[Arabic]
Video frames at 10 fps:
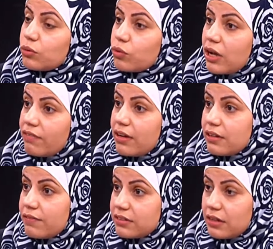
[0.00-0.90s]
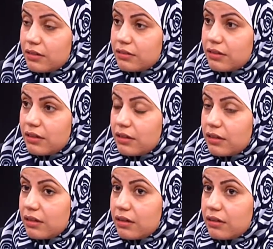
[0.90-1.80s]
مكافحة الفساد آه،
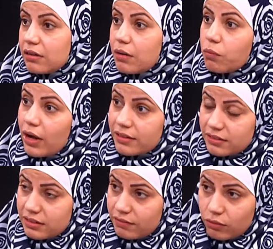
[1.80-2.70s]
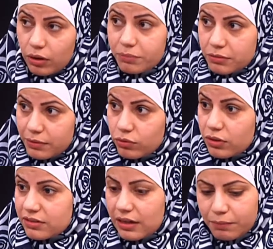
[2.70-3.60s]
رقم واحد سنة 2005 برضه
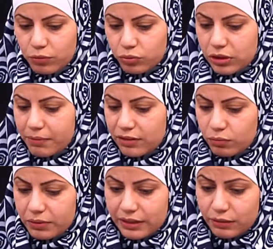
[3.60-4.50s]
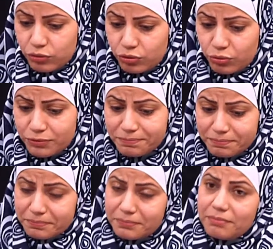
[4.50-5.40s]
نص على موضوع حماية المبلغين والشهود
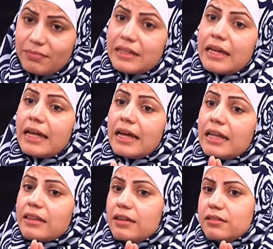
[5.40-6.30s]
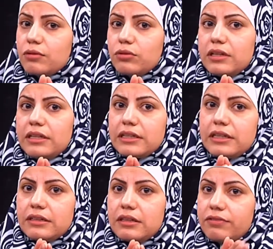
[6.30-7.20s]
هذا إذا كنا نحكي
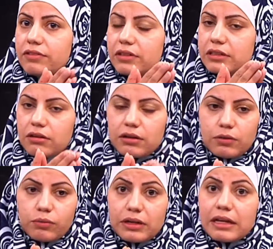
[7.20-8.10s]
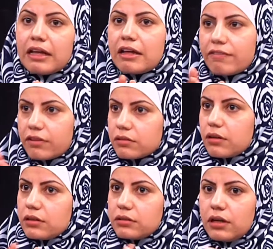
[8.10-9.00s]
إحنا في, في الإطار الأول في الإطار
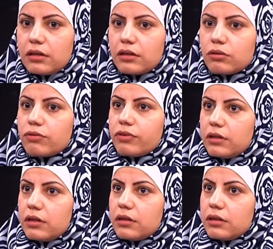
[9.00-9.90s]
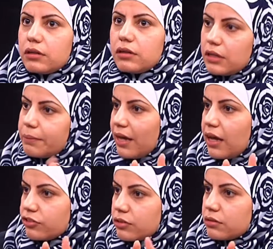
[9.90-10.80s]
الثاني إنه فعليا إحنا إحنا بحاجة